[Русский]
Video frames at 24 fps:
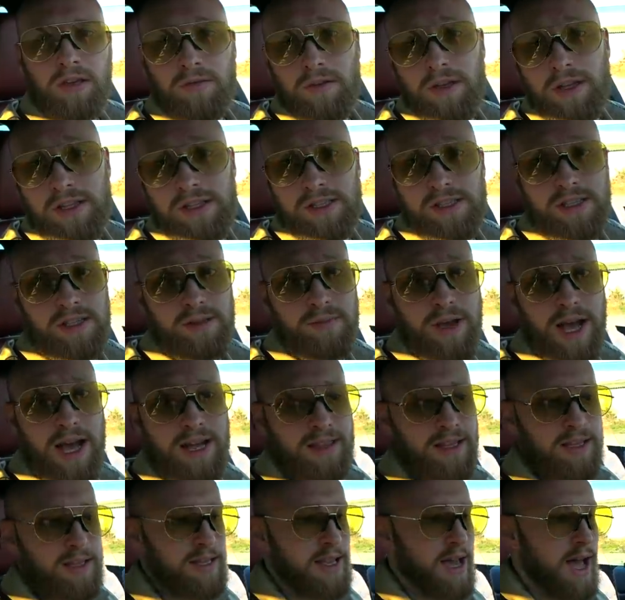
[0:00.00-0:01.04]
И видите,
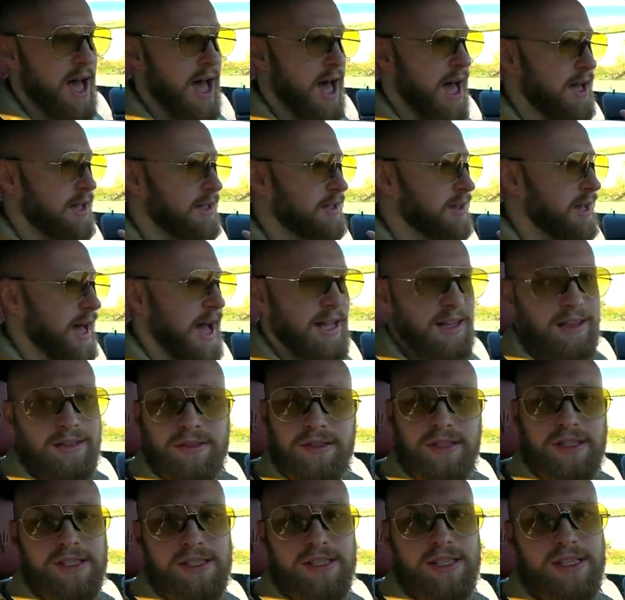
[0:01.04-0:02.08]
ребята, я
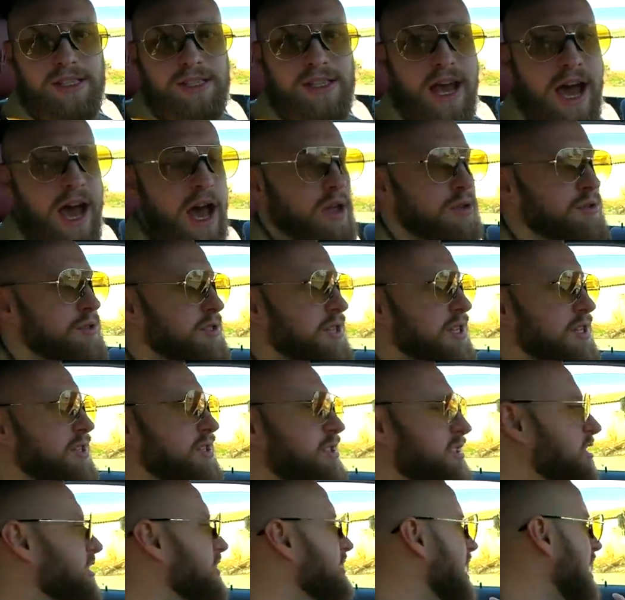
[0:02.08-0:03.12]
этого не стесняюсь. Я не
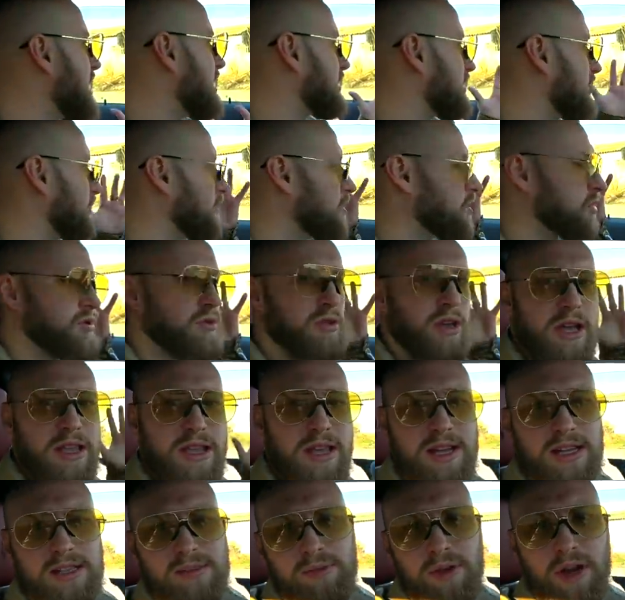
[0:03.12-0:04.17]
стесняюсь того, что я
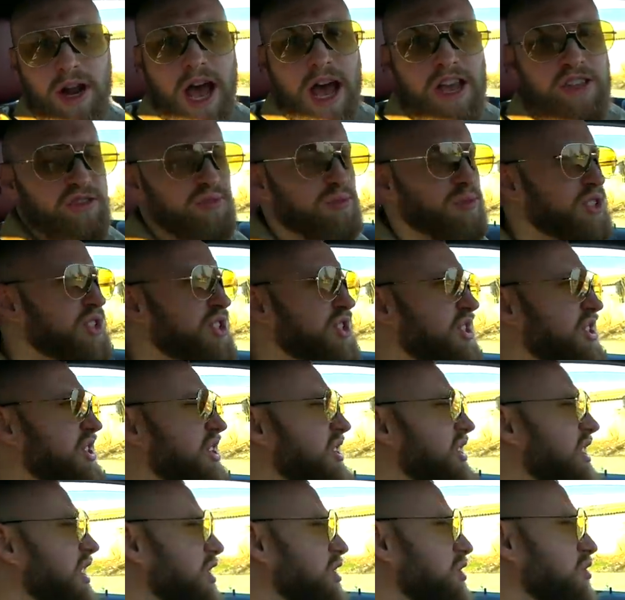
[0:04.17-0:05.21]
не разбираюсь в
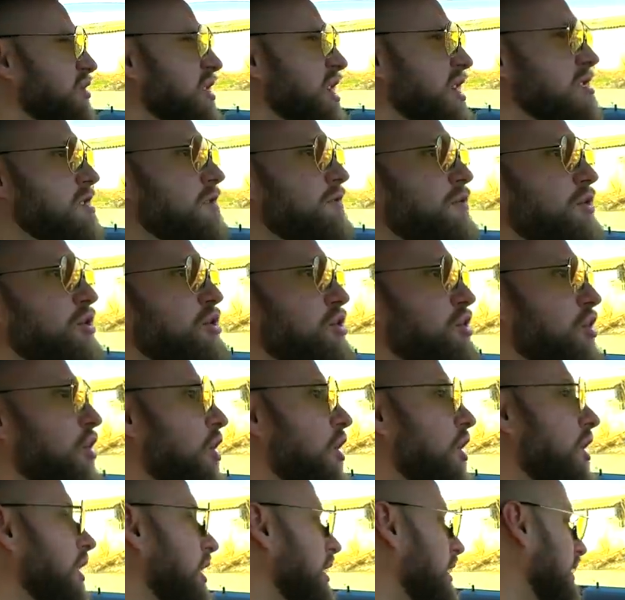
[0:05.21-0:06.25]
машинах, что я
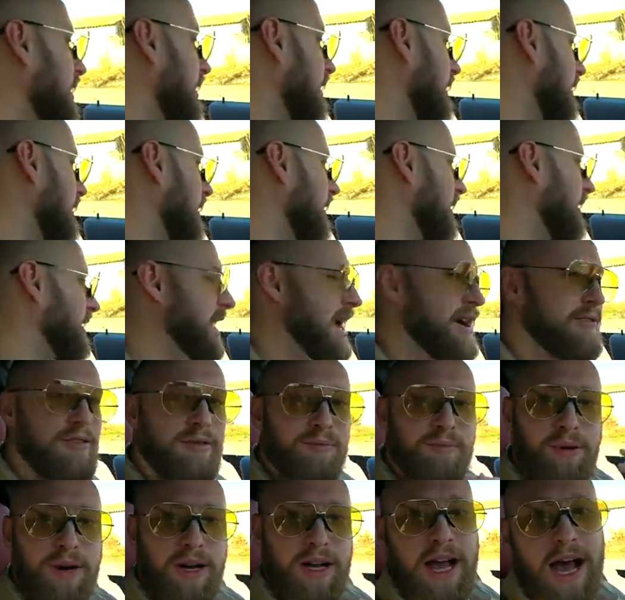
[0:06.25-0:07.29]
новичок. Я
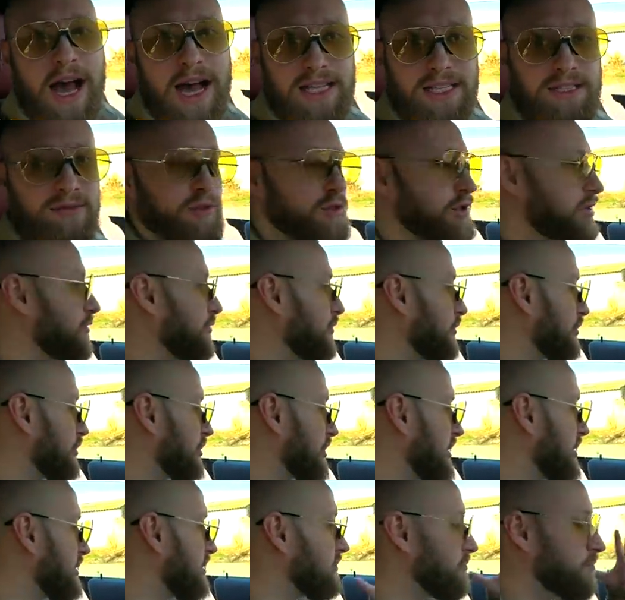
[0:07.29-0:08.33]
вам показываю свою
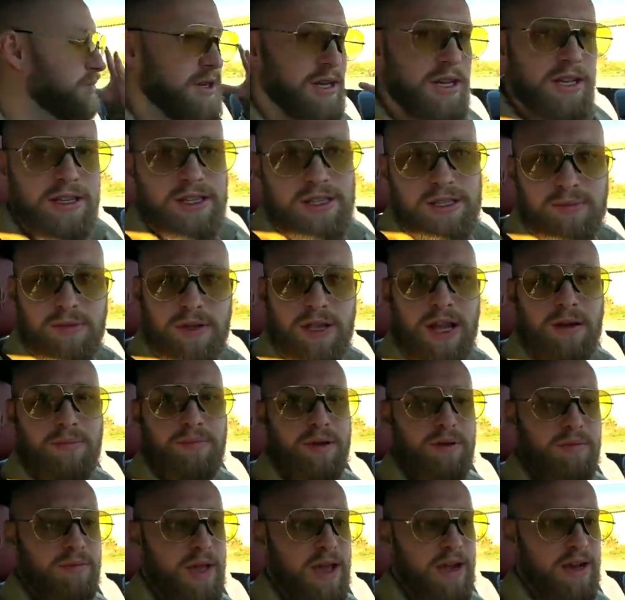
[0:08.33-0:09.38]
жизнь. Берите с меня
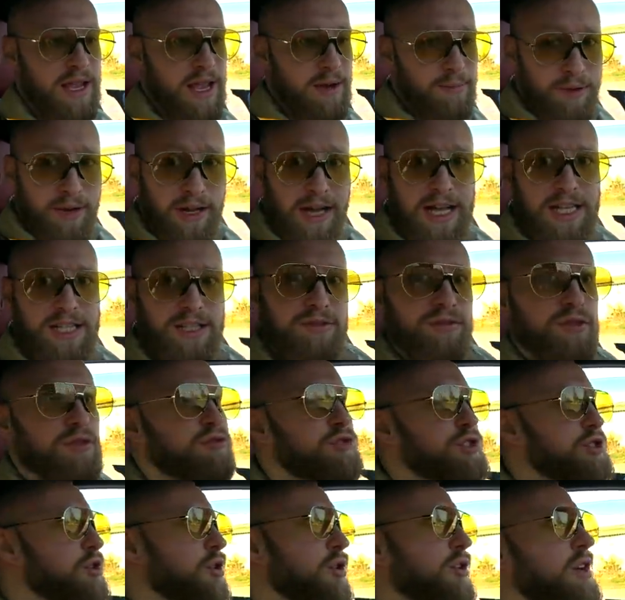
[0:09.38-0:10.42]
пример. Я показываю
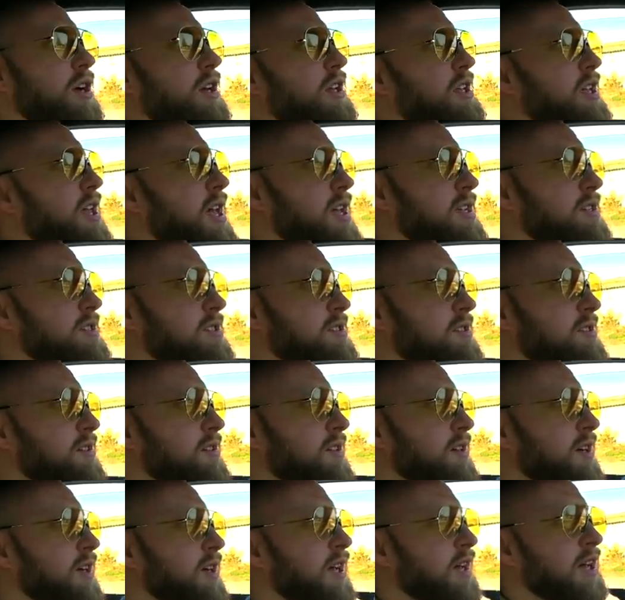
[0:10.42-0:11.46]
все как есть.
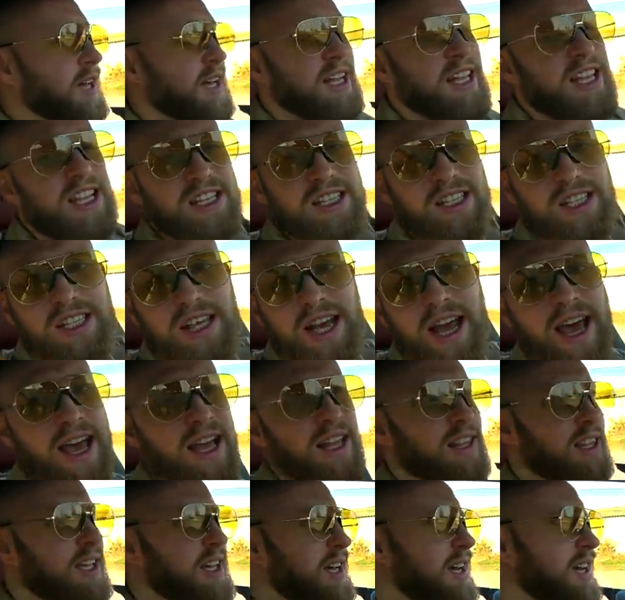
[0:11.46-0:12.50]
Конечно же,
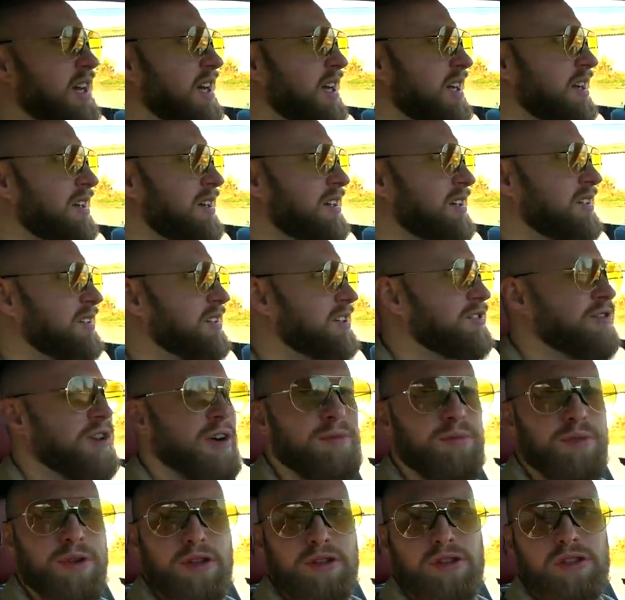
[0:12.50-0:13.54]
это э, к
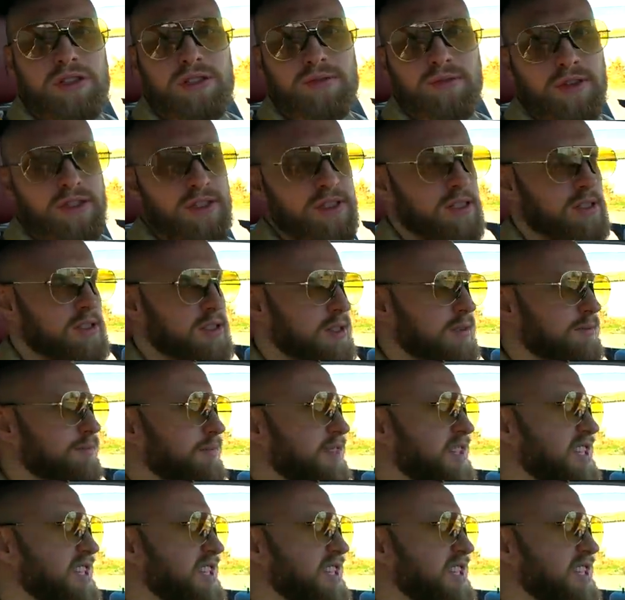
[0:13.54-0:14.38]
вам придет с возрастом.